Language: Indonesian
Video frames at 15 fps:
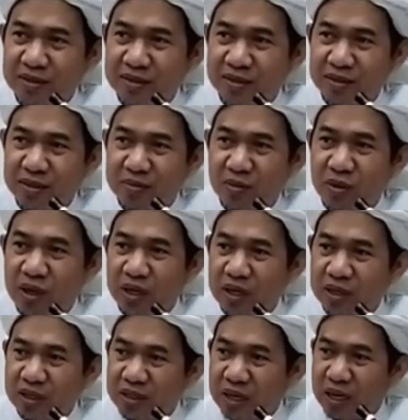
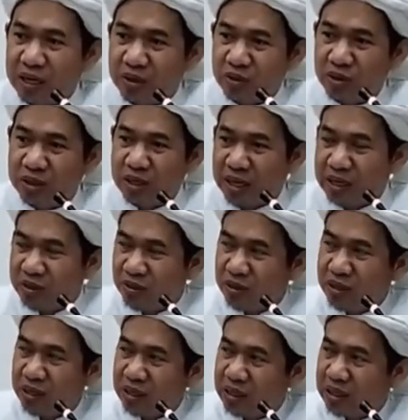Boleh nyadur-nyadur
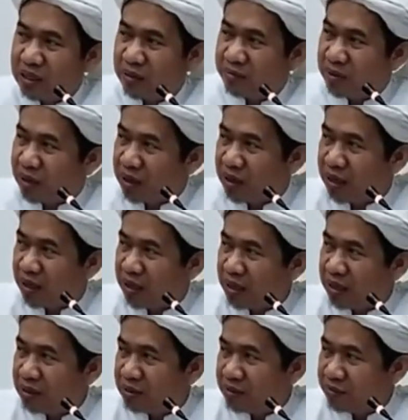dari kitab yang
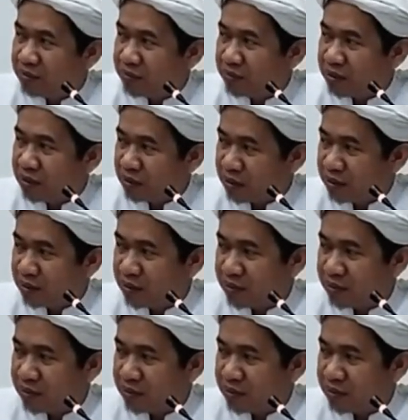lain. Hmm.